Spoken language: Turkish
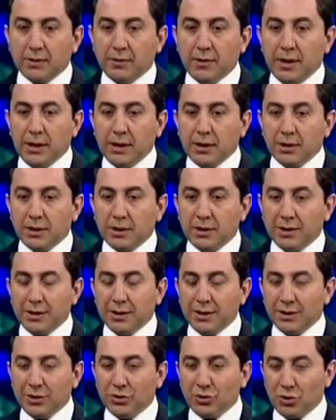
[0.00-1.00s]
çok ve
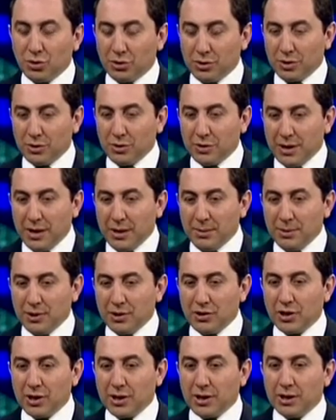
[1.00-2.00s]
e, çok da güzel
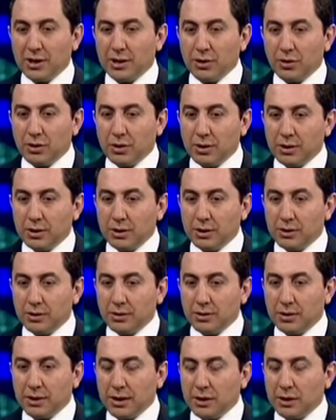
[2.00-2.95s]
bir şekilde e,